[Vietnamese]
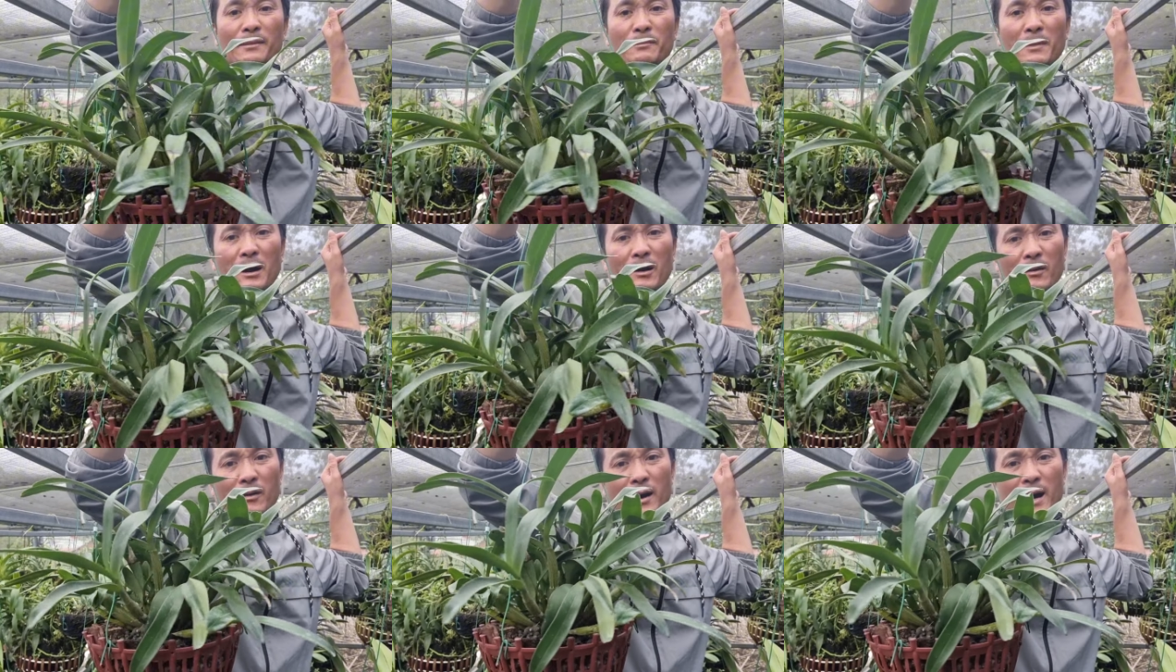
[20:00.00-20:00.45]
em
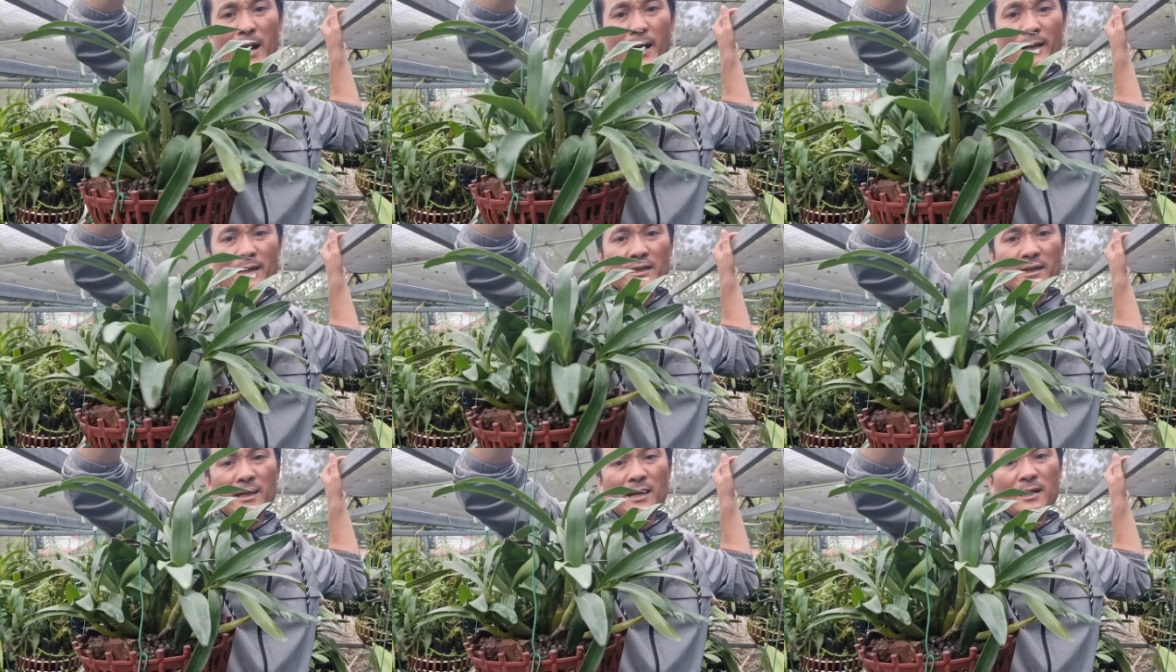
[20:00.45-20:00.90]
bảo
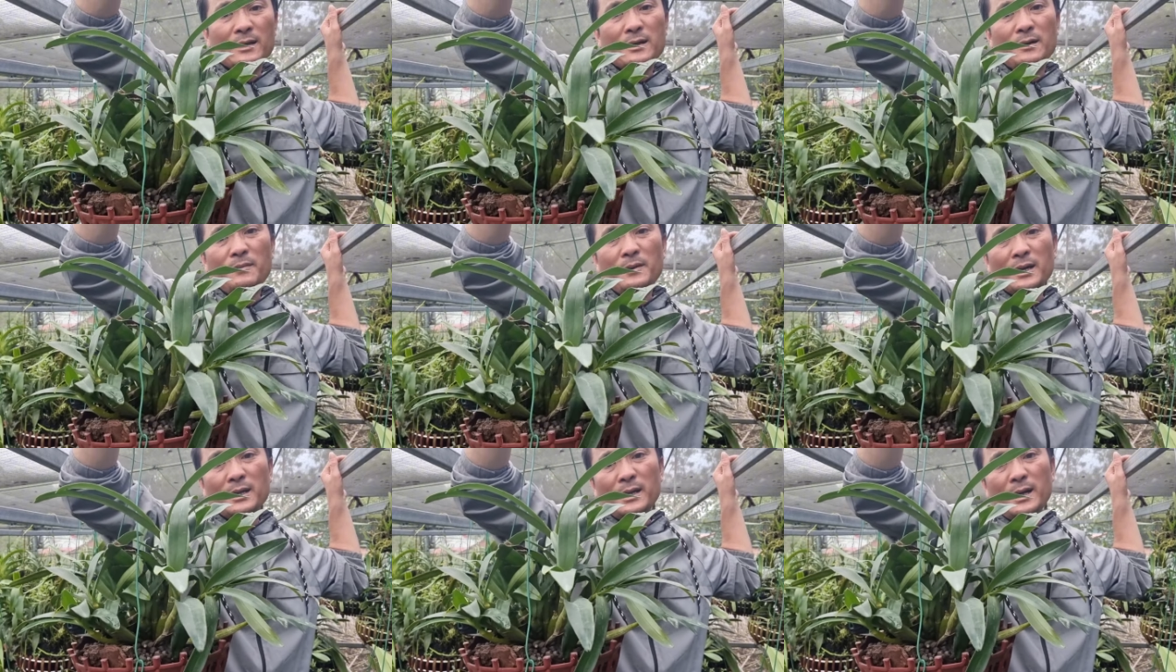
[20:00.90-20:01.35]
hành nhá
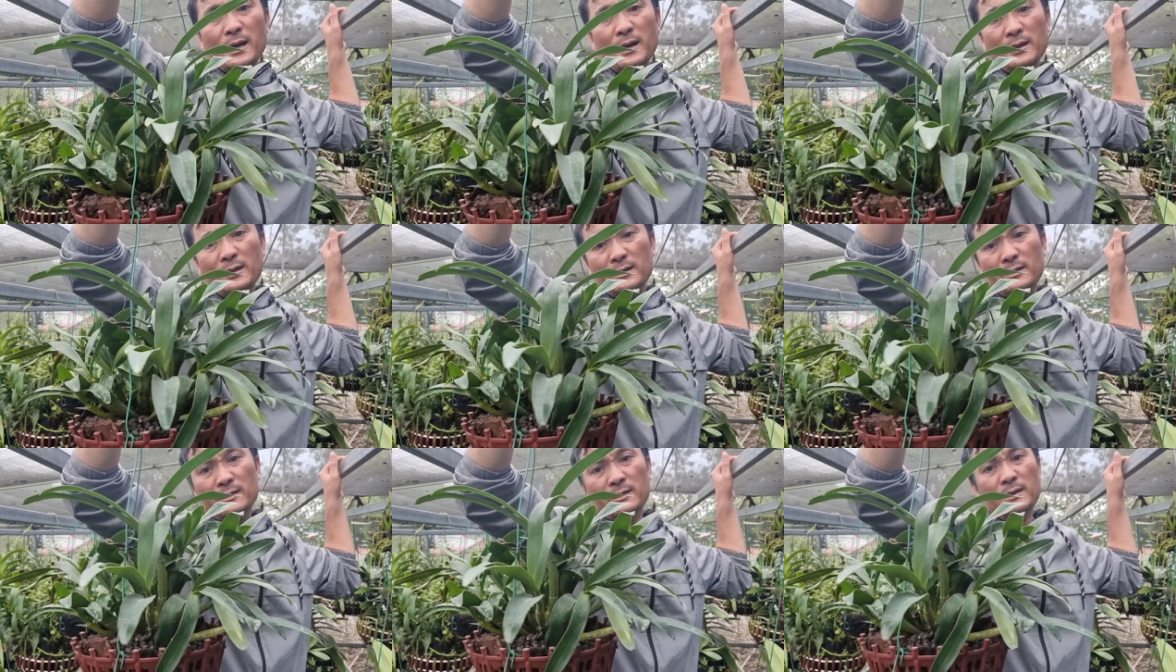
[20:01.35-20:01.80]
các bác nhá
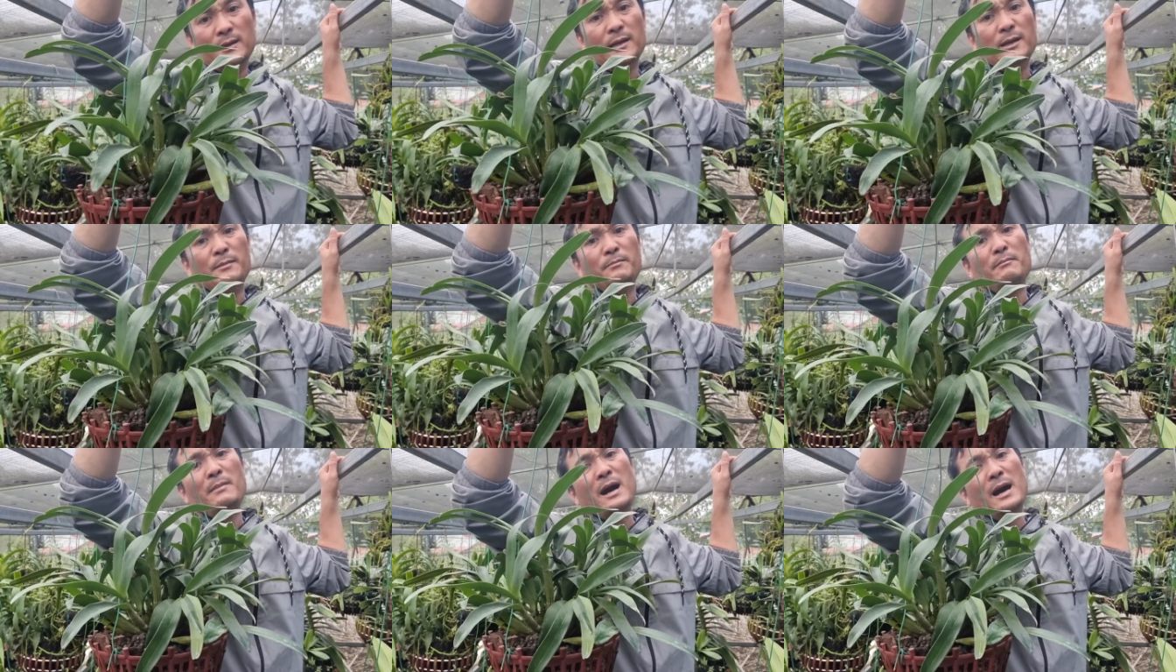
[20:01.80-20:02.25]

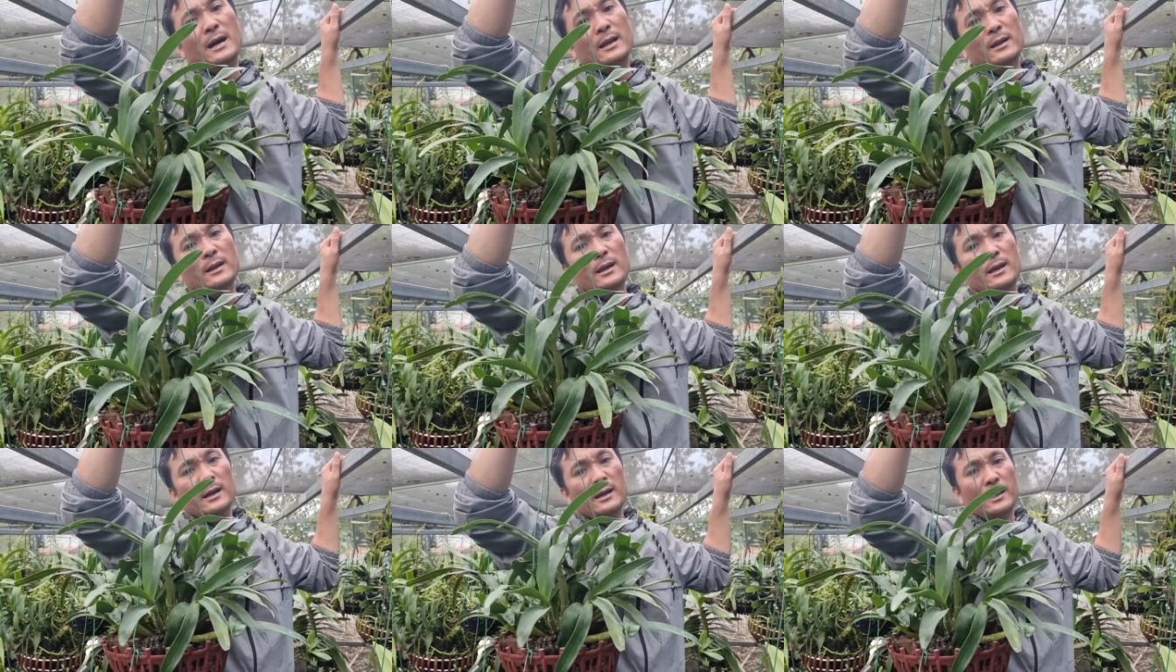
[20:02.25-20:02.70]
em
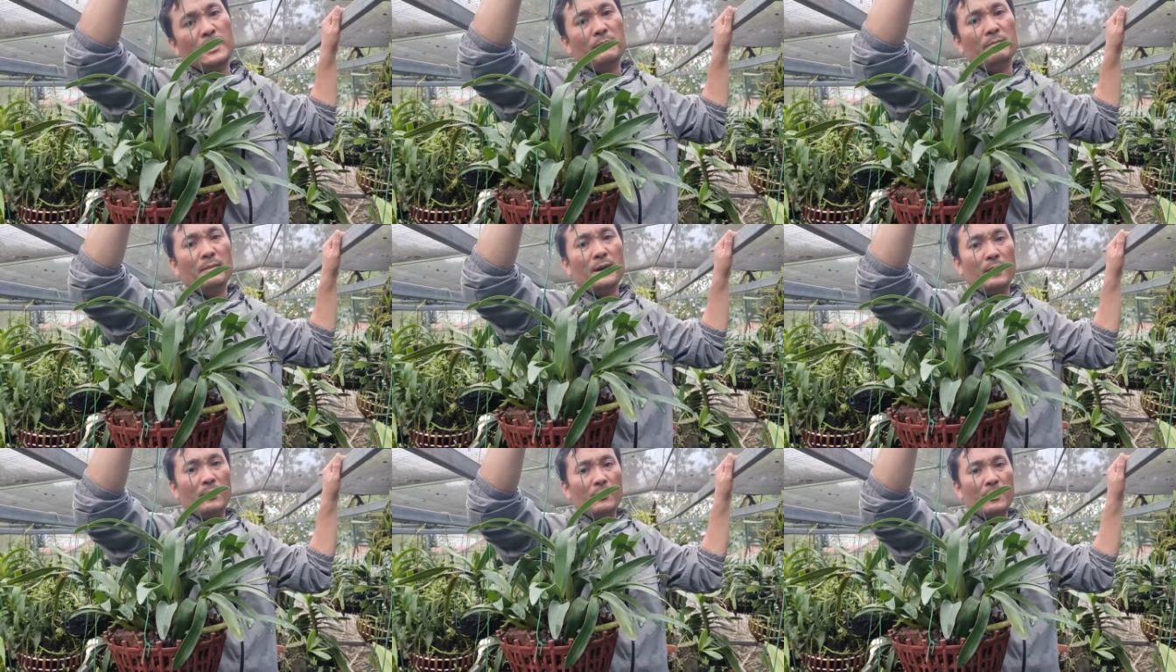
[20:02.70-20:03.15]
bán là
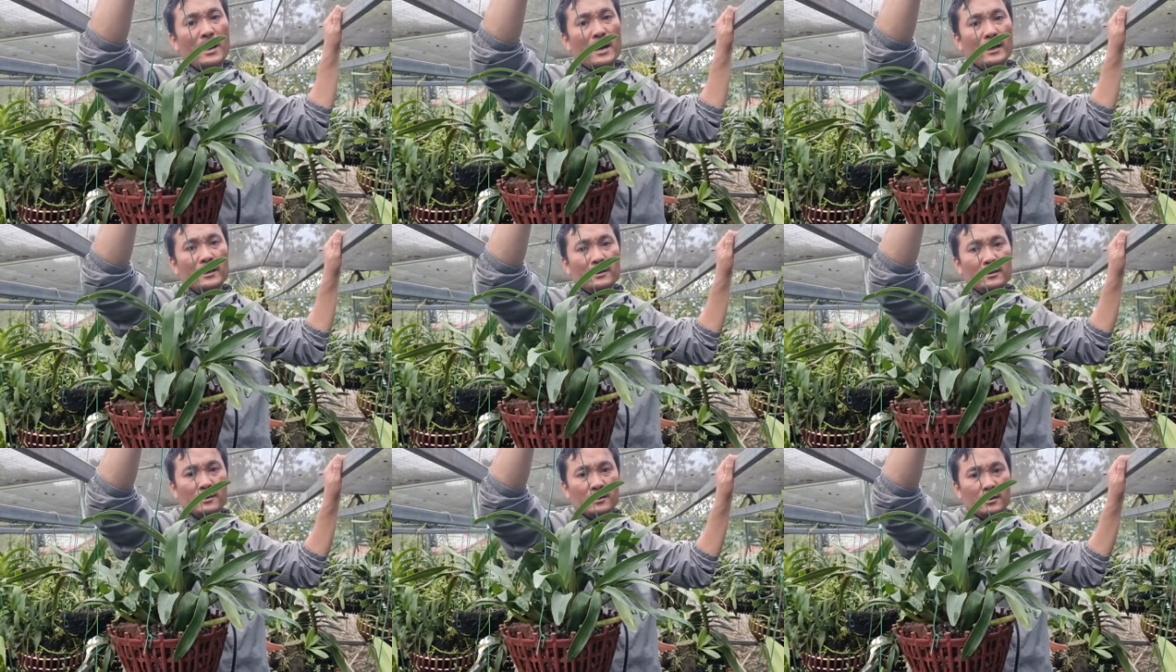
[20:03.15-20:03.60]
em bảo
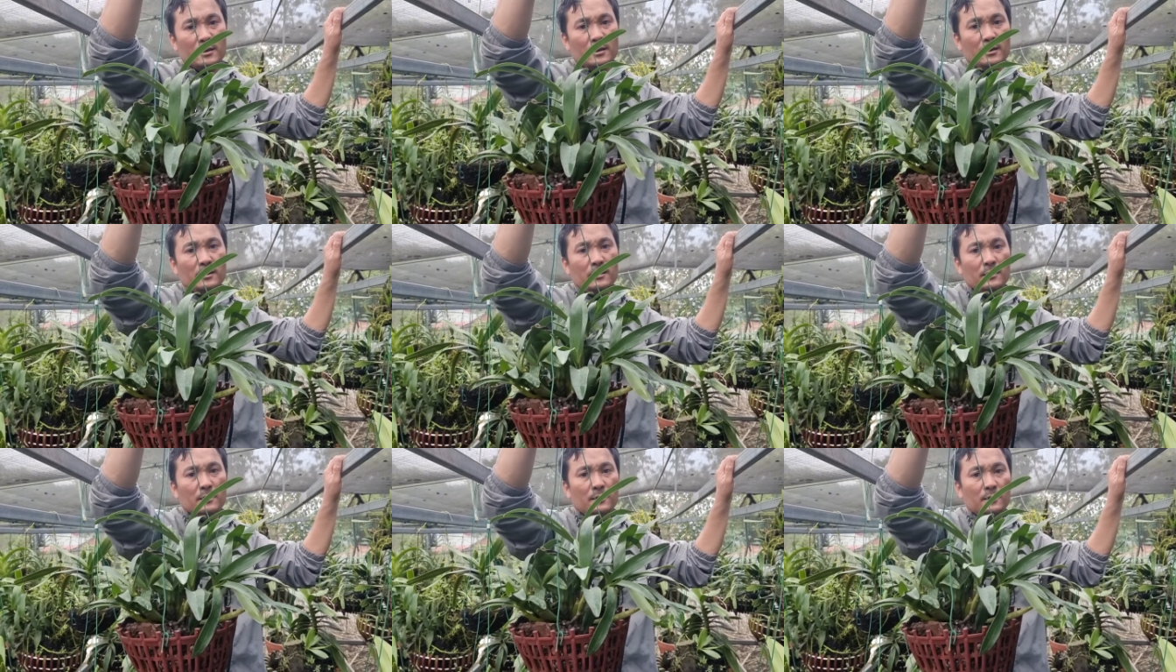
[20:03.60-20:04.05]
hành
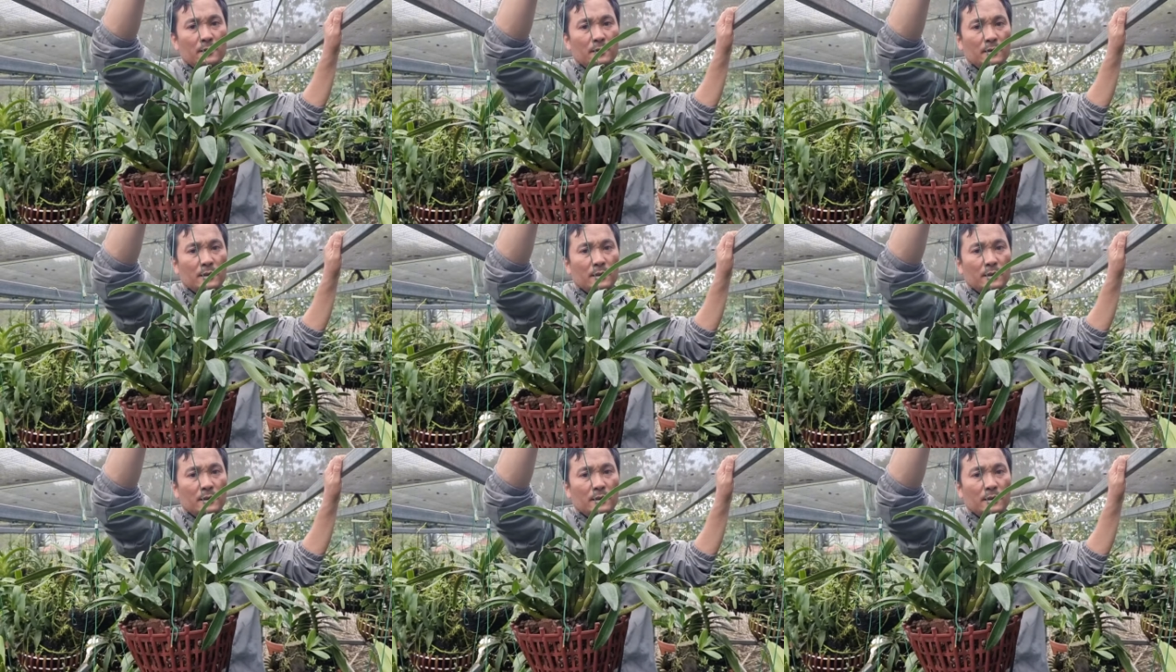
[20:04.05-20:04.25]
từ